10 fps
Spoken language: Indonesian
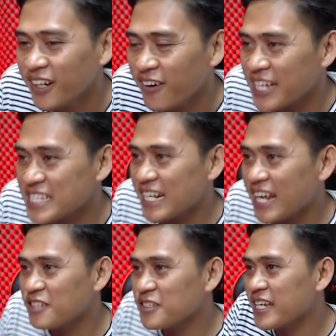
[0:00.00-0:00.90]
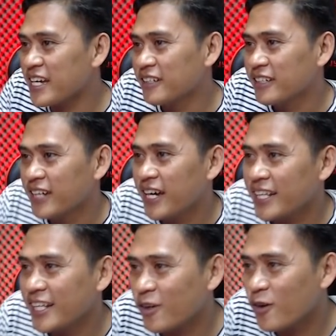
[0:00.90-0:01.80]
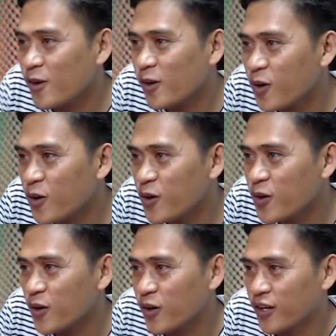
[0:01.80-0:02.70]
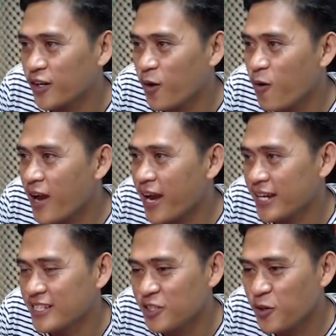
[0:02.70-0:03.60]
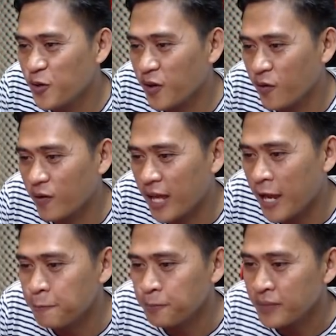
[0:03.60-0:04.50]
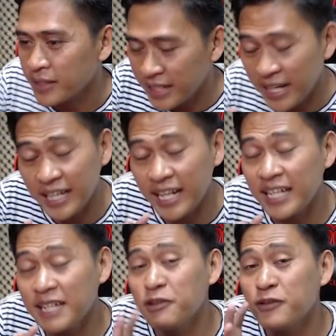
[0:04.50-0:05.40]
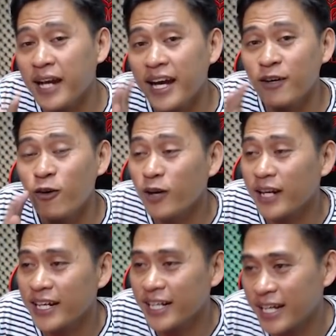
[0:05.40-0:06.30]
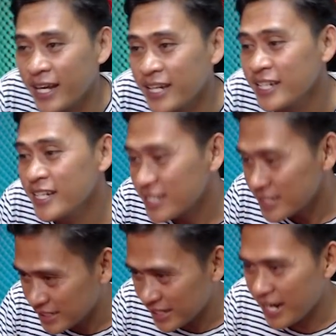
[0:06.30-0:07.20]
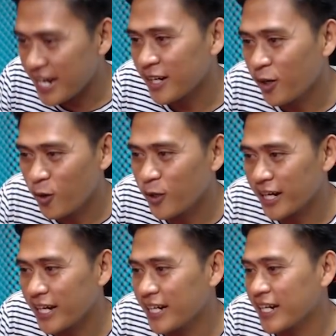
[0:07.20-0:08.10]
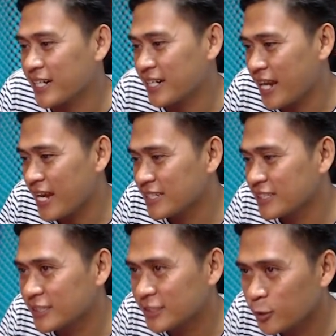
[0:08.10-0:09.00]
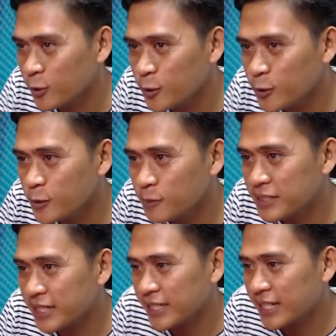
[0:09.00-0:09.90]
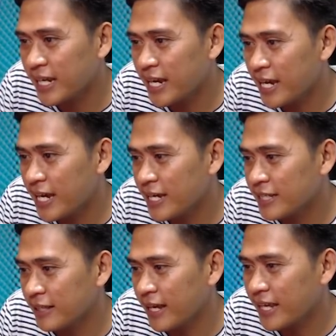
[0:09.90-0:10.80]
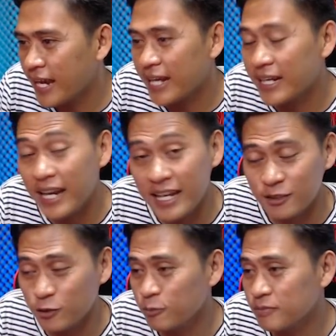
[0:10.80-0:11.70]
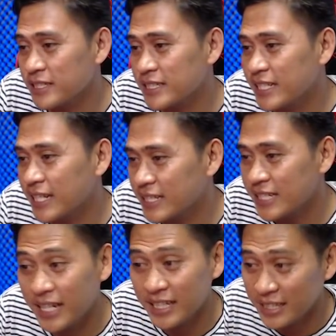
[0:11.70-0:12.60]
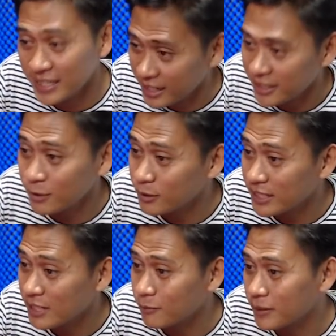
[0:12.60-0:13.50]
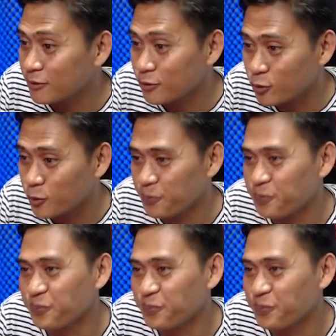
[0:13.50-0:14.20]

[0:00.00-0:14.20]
Oke, selanjutnya dari Roro Noah Zoro ya. Ini lagi-lagi menggunakan Hog Rider ya. Serangan Hog Rider langsung bisa kita lihat tayangan langsung bisa dilihat dilihat ya ya udah dilihat man cukup.